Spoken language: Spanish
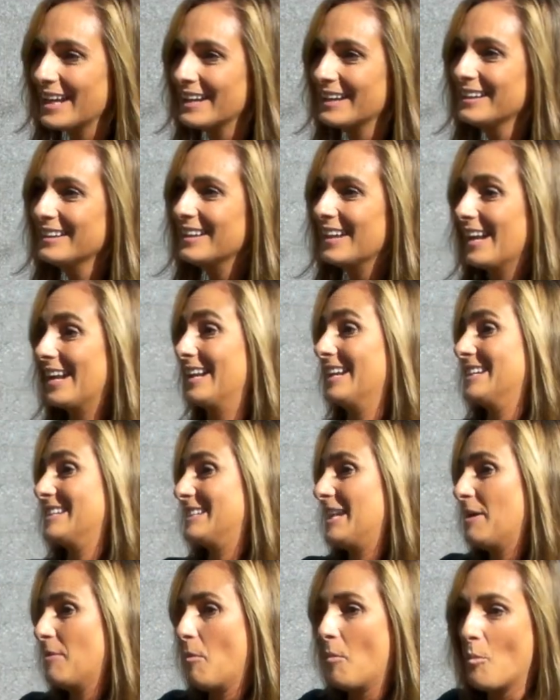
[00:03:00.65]
él, él
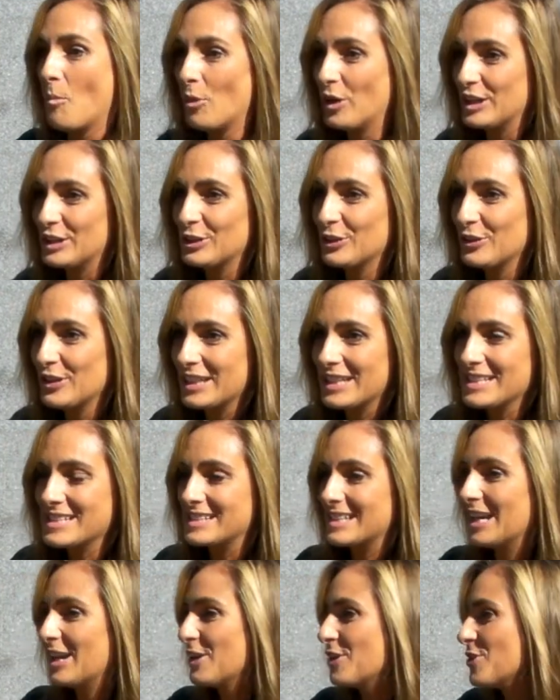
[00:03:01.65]
está muerto de
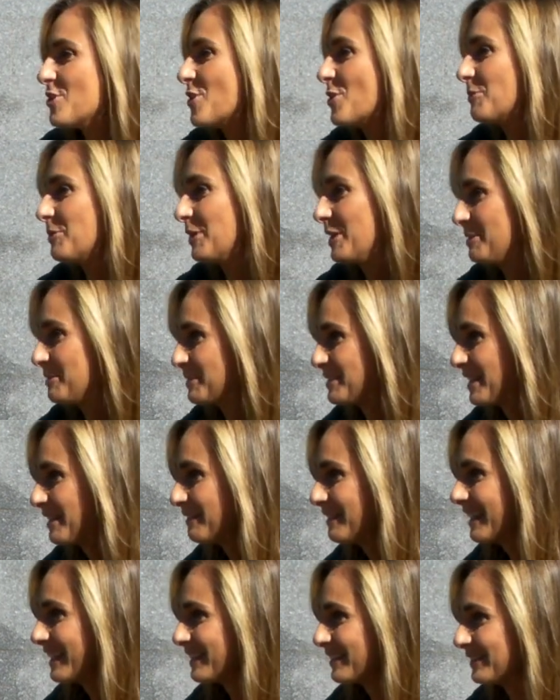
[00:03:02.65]
risa, no podemos
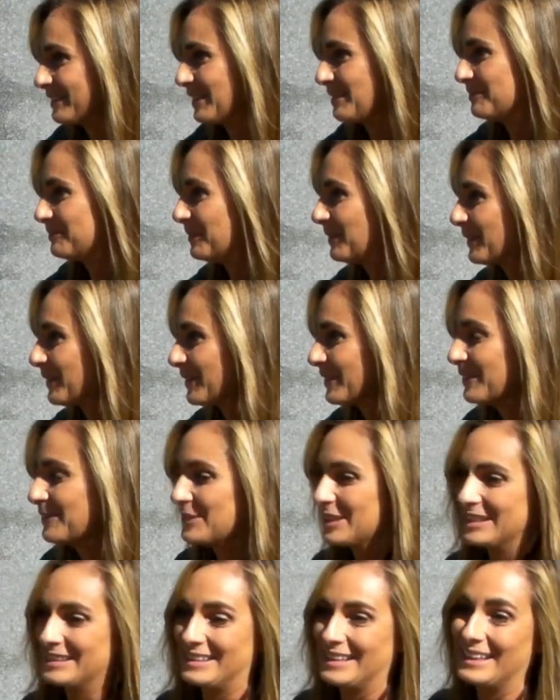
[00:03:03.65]
hablar, yo tampoco,
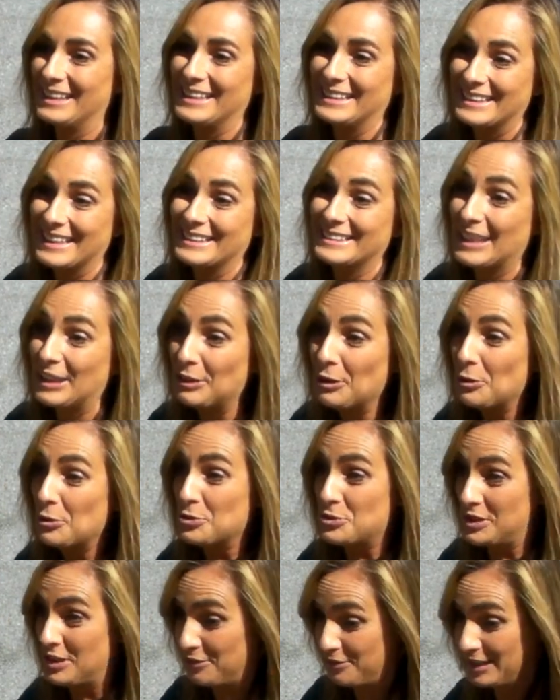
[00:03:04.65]
intentando
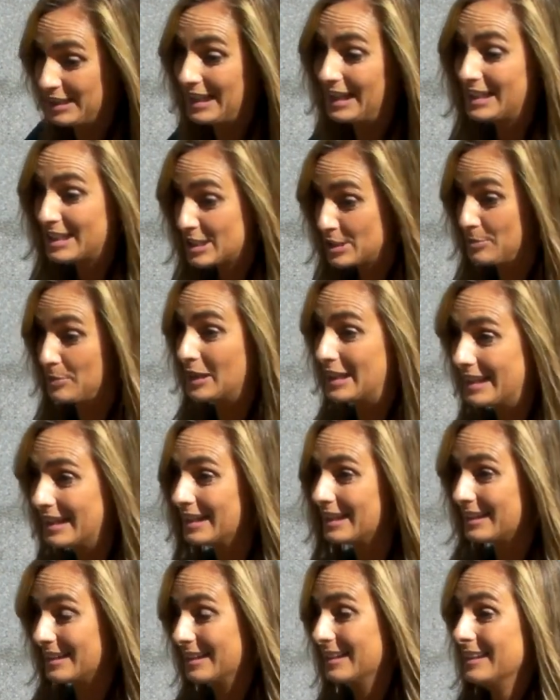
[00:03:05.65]
justificar y
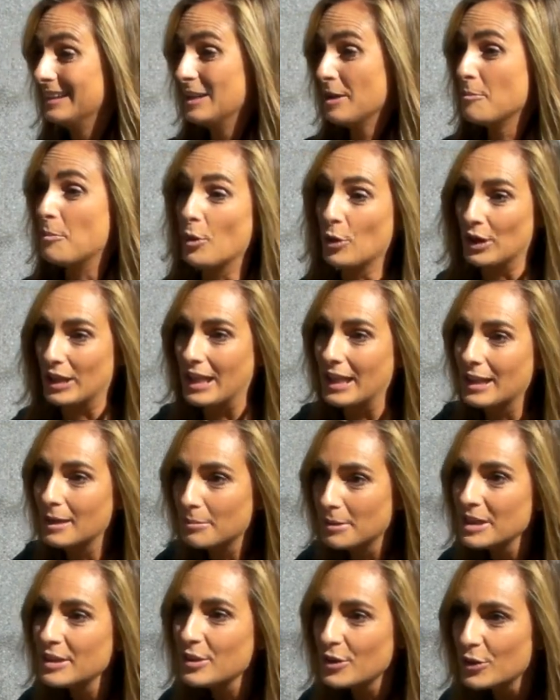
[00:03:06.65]
explicar por qué el
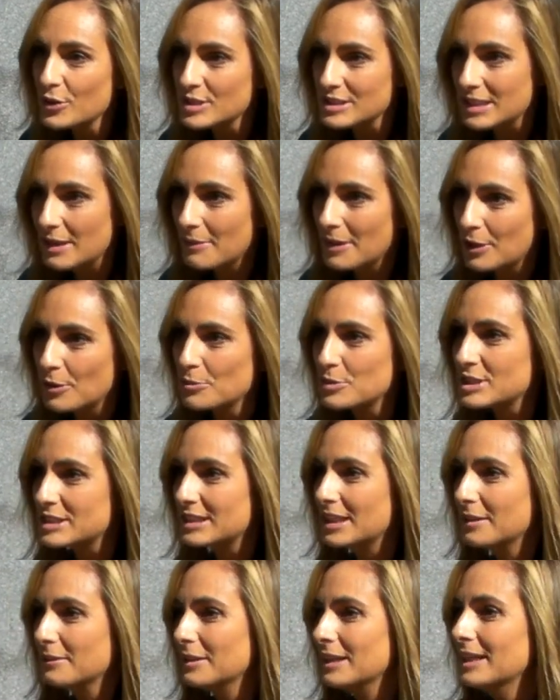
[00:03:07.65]
vídeo estaba como
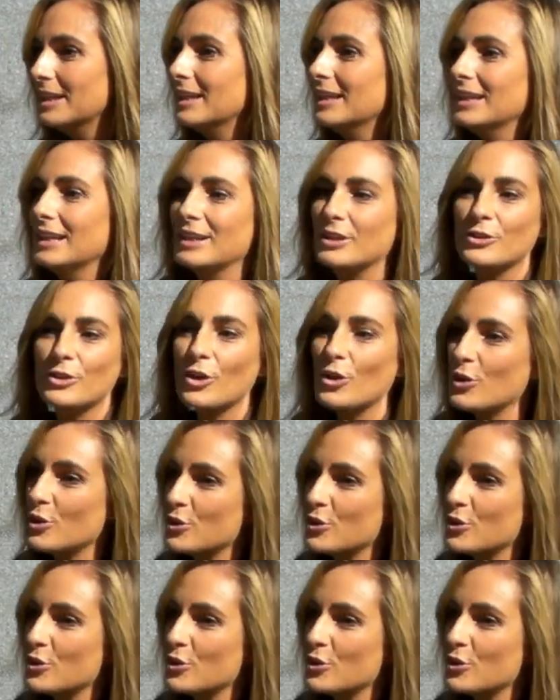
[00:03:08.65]
estaba, no